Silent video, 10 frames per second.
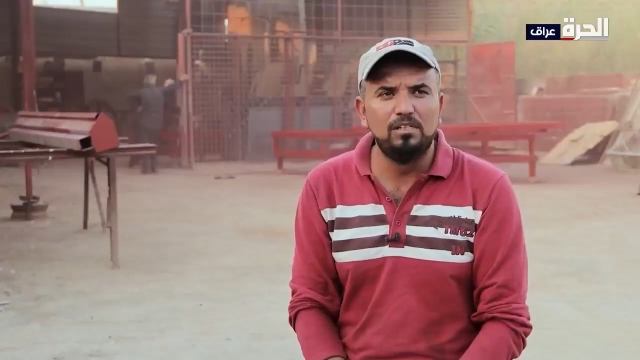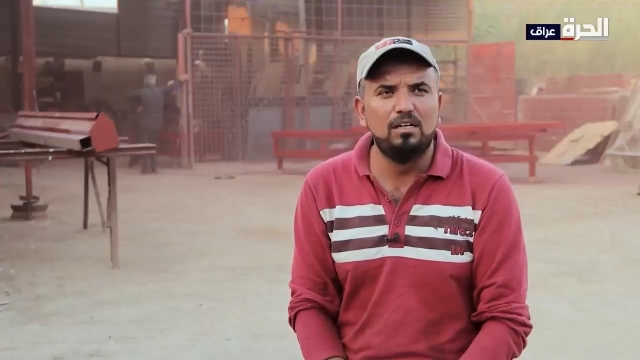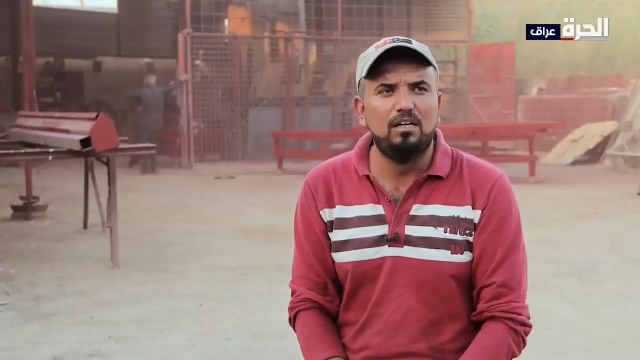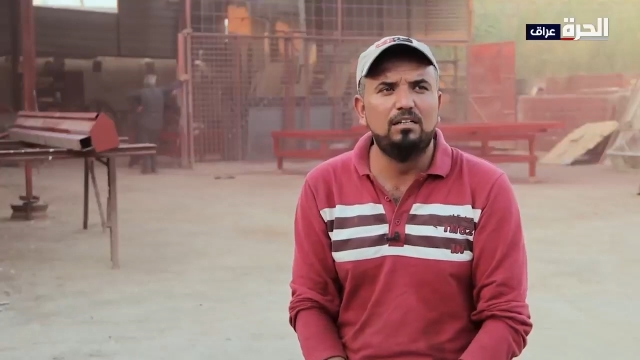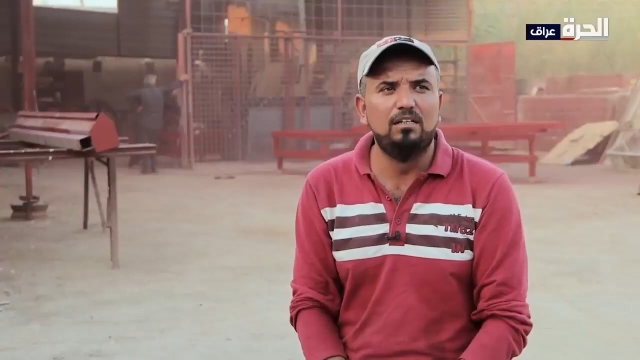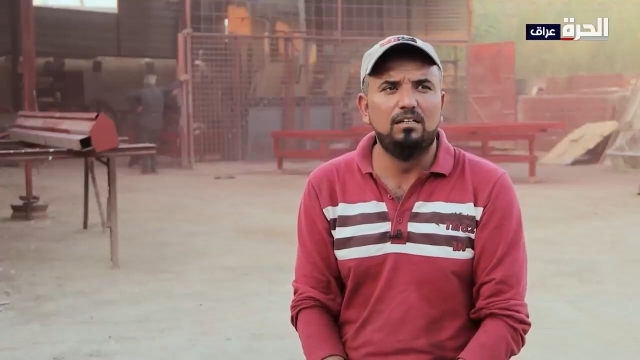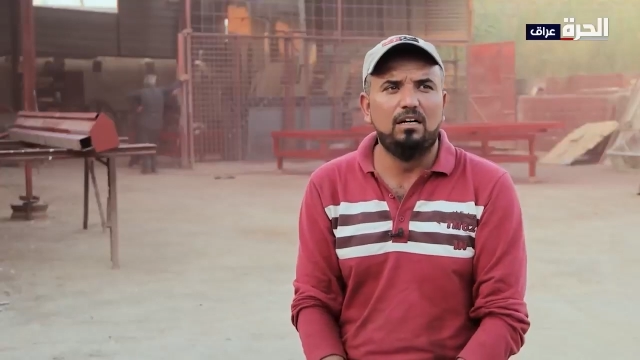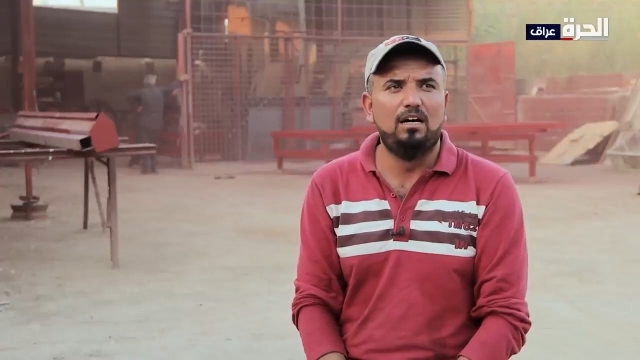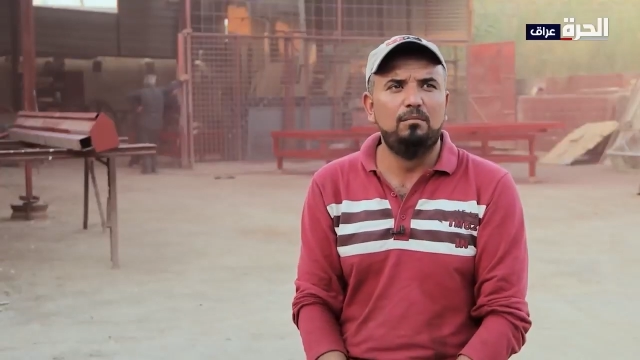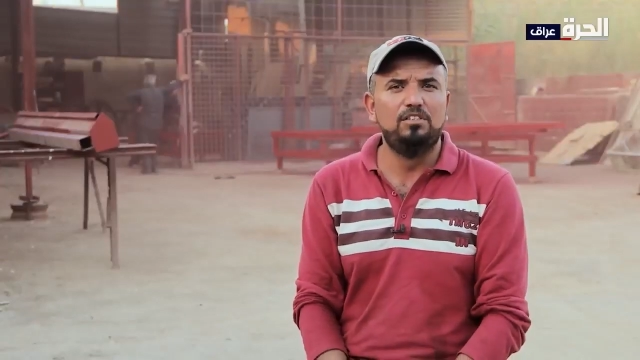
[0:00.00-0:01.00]
بس انا
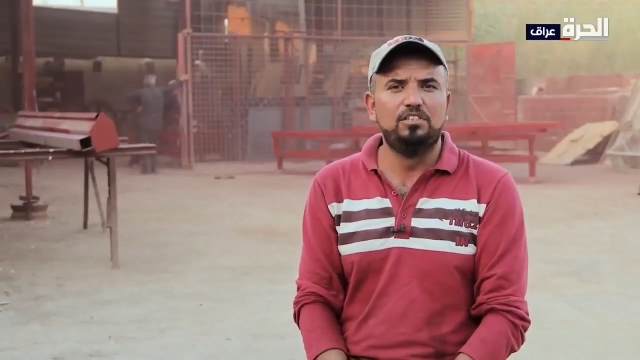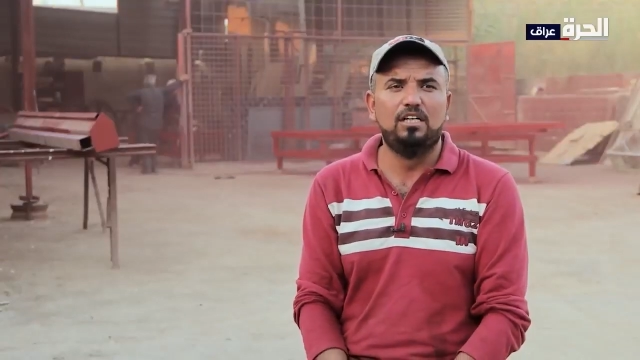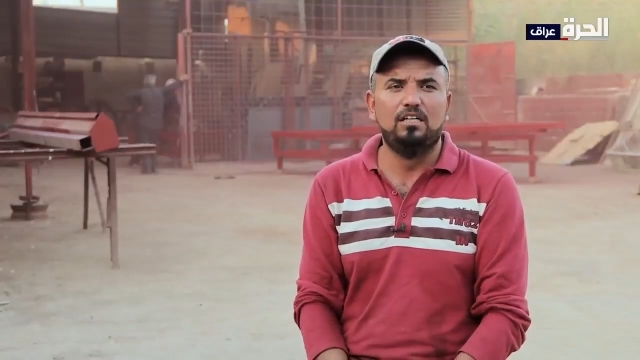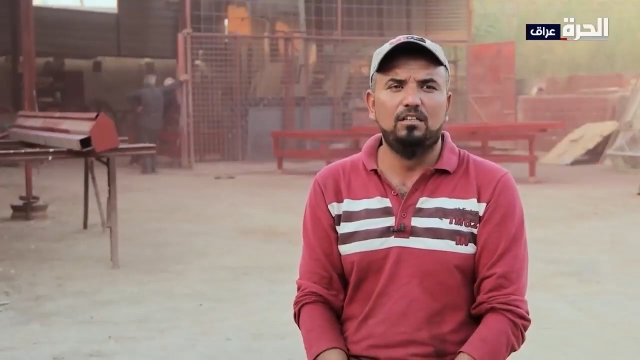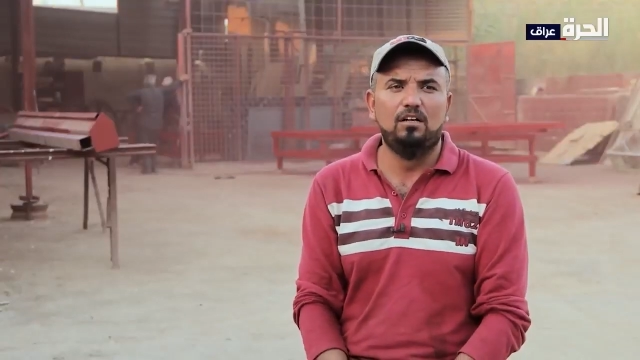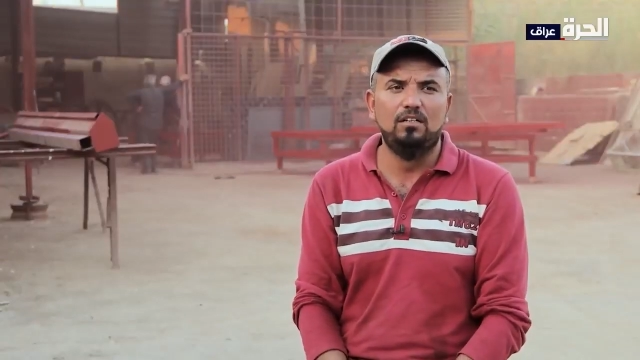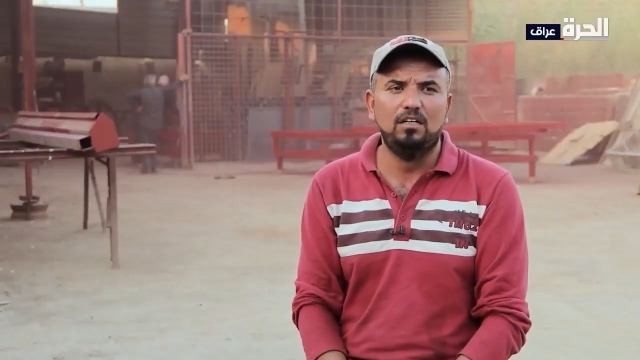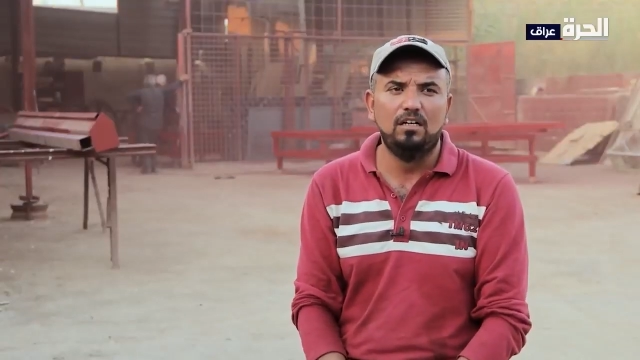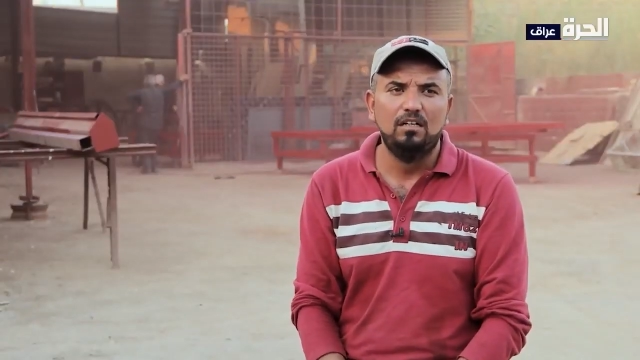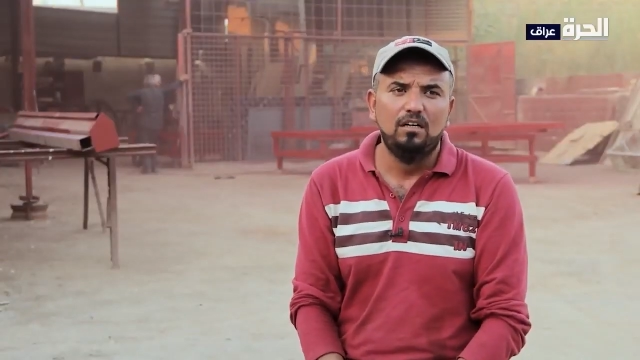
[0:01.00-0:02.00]
حامل شهاده
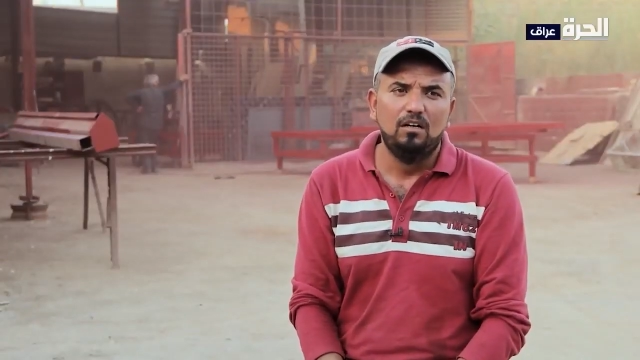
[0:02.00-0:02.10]
عليا